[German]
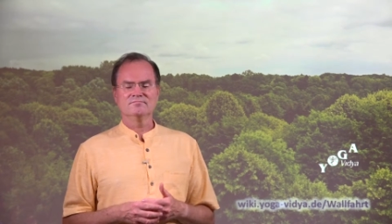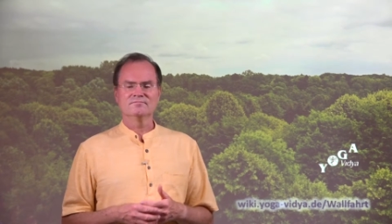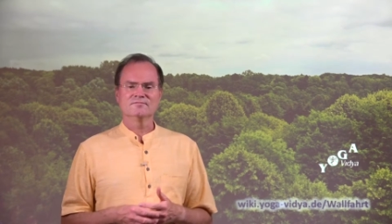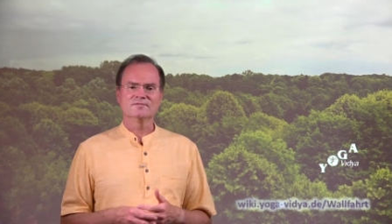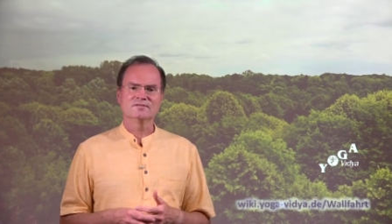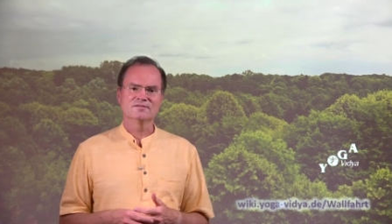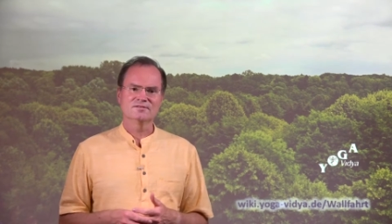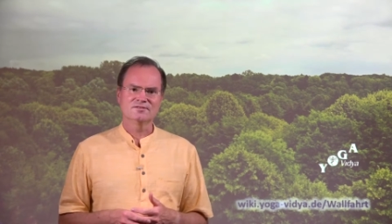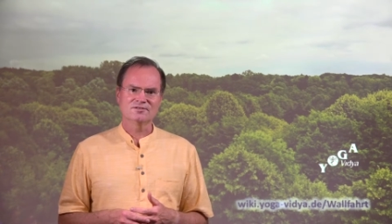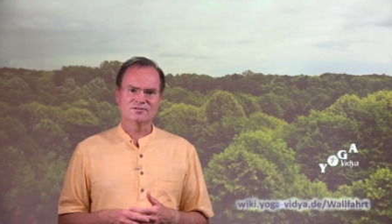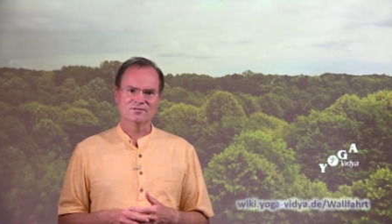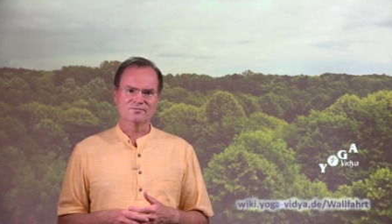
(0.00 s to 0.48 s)

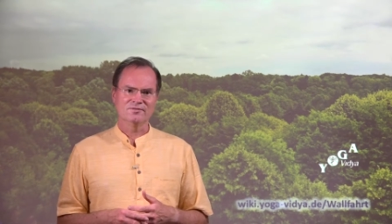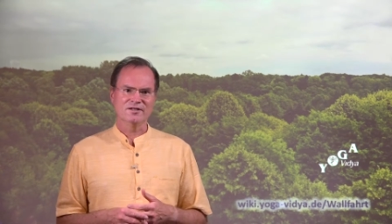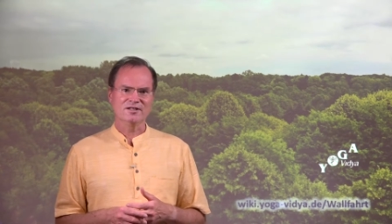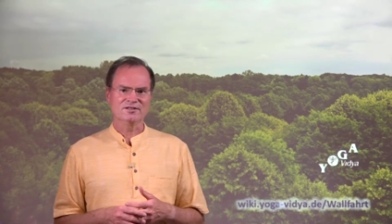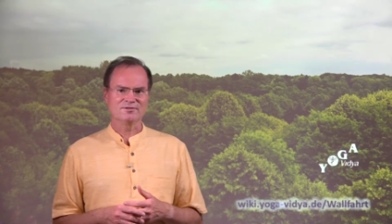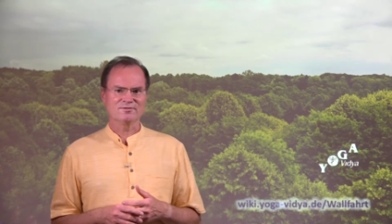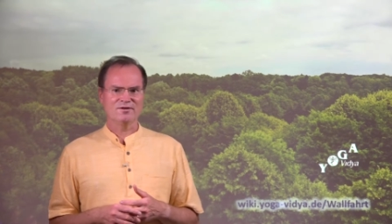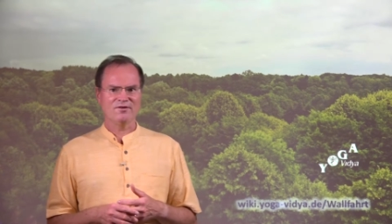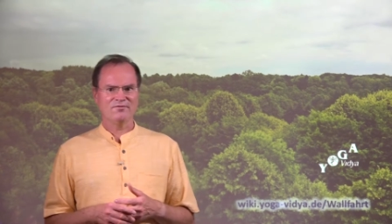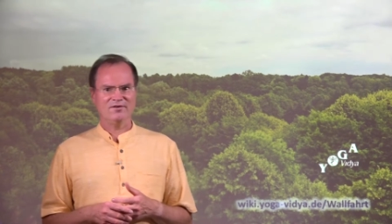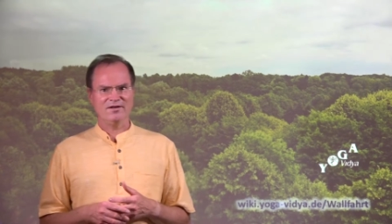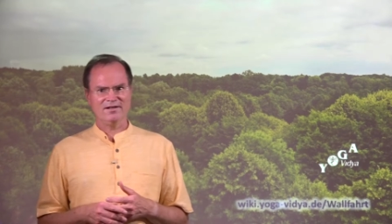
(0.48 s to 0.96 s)
Hm, zum
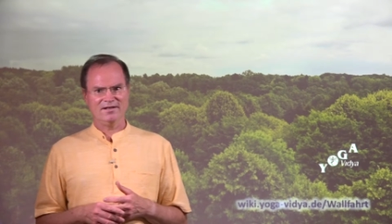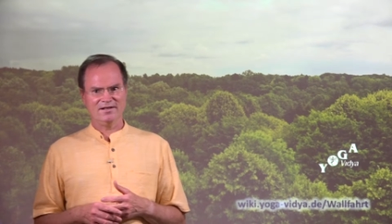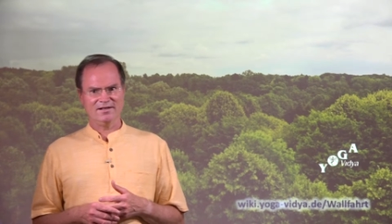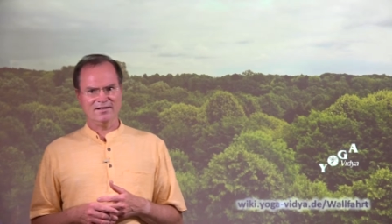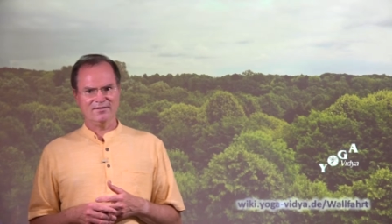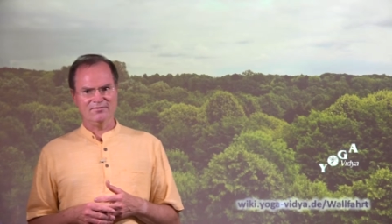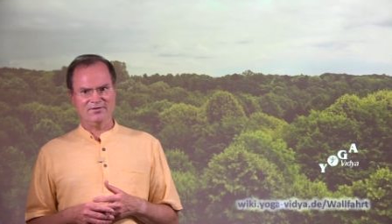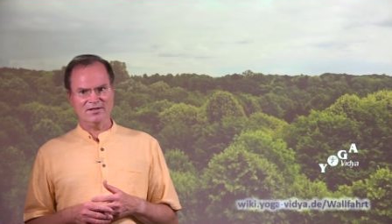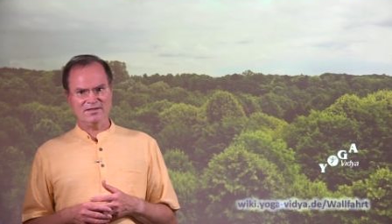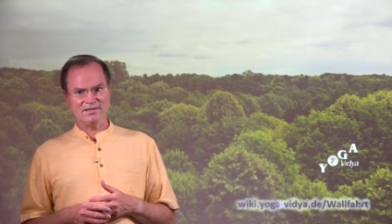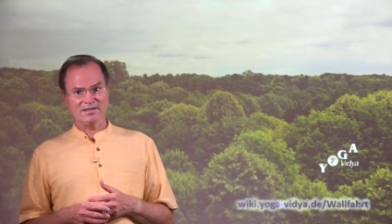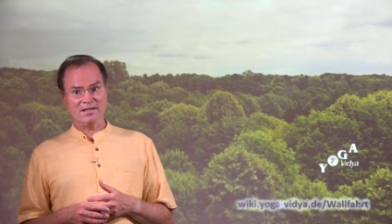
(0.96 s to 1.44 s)
Beispiel auf eine
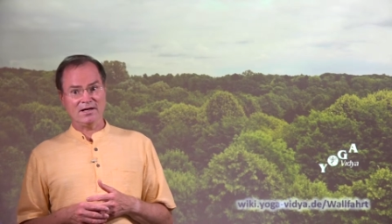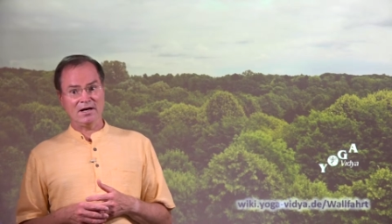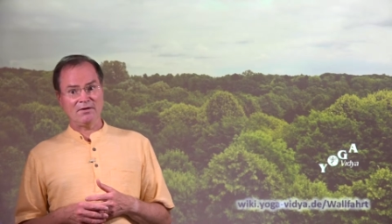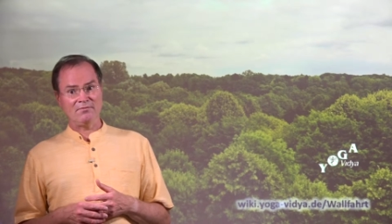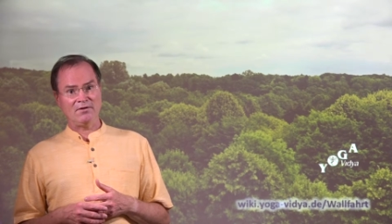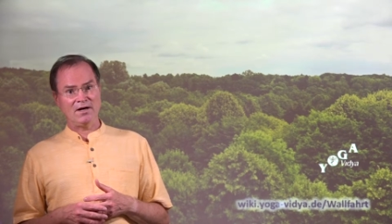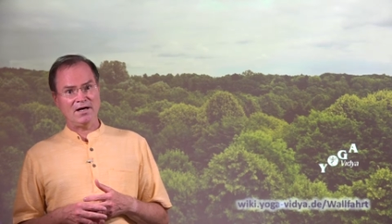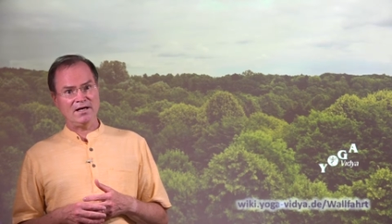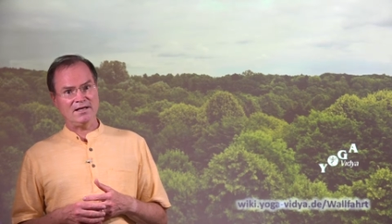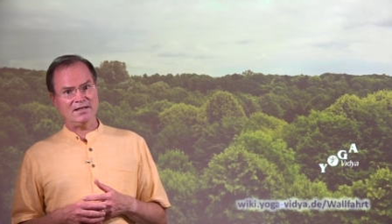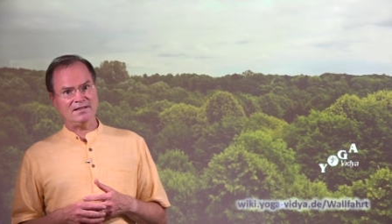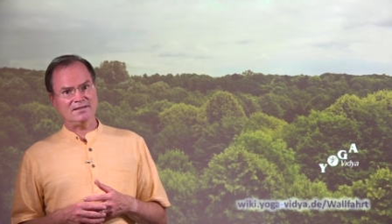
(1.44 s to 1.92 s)
gewisse
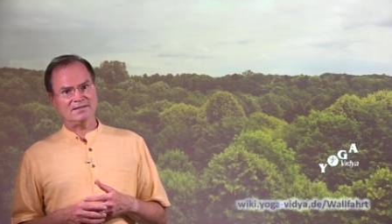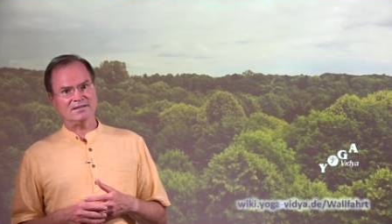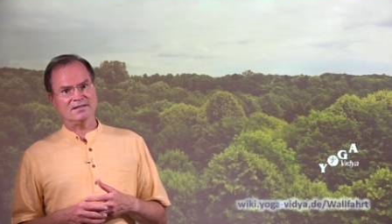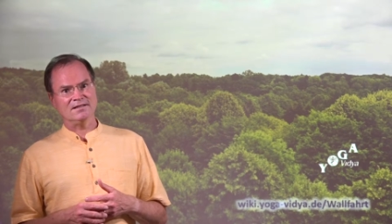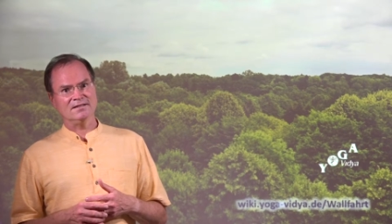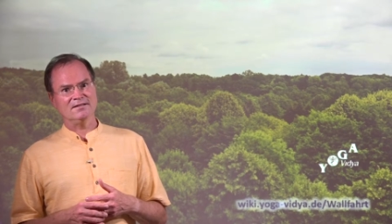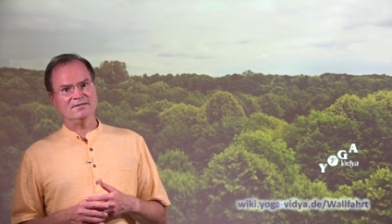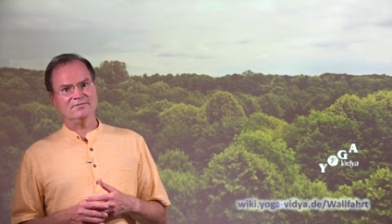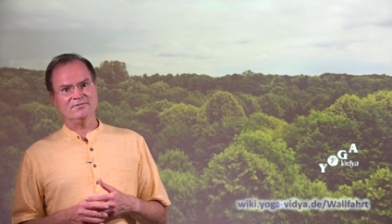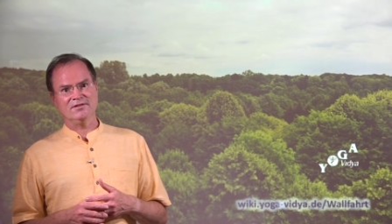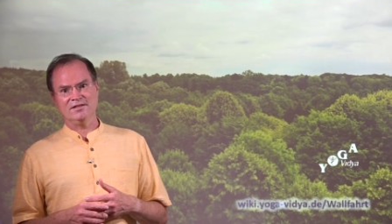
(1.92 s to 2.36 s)
Weise,